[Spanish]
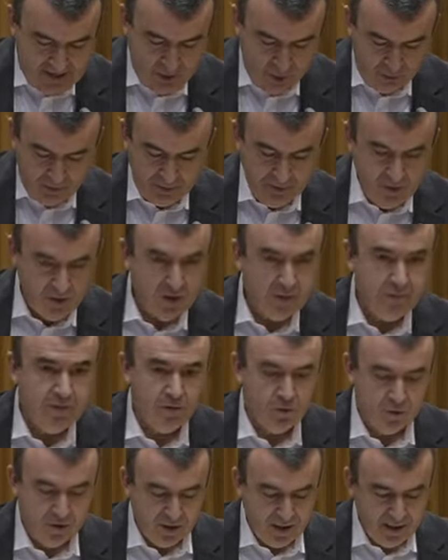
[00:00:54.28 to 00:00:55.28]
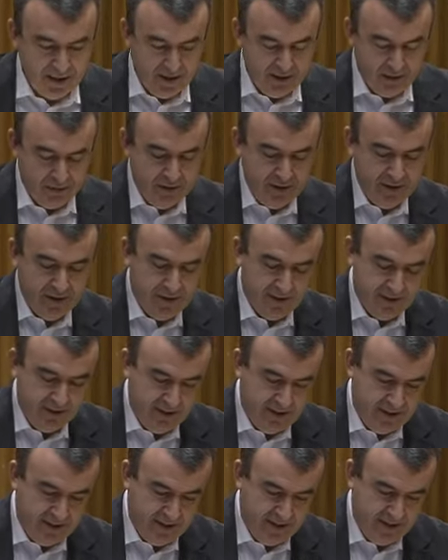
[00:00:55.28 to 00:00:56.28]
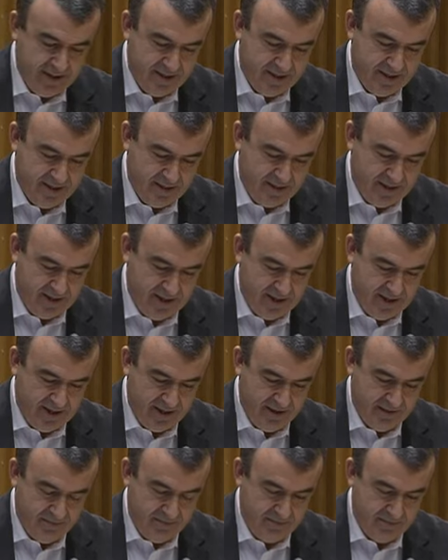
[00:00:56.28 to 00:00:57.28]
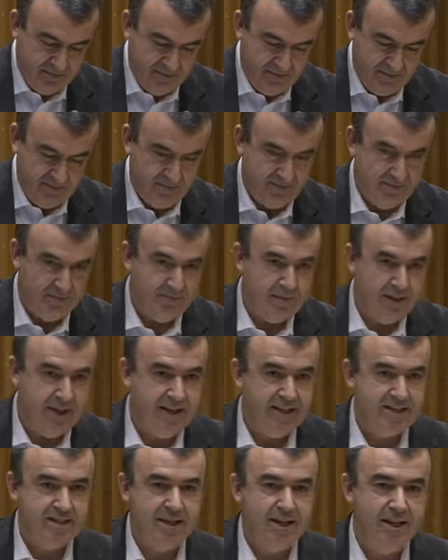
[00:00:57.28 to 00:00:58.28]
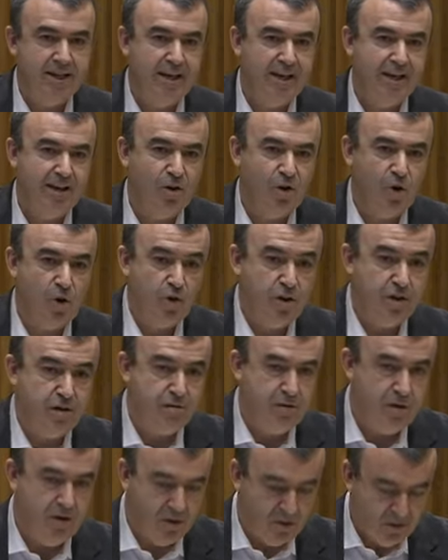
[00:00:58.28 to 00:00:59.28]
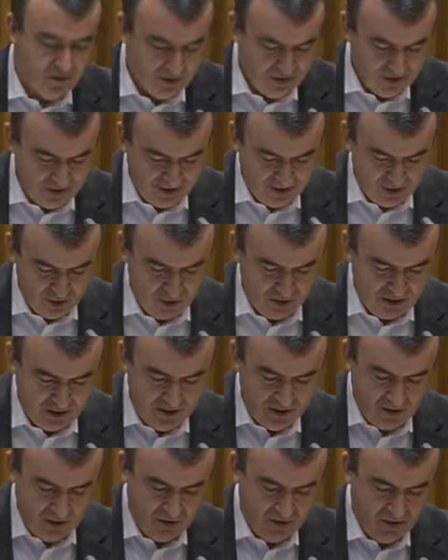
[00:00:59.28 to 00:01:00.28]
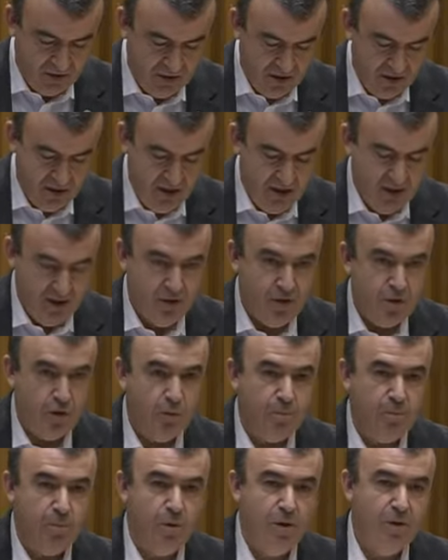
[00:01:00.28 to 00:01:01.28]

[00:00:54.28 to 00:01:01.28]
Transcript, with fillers: Y lo primero que me gustaría decir es que mm, en esa condición que ostento no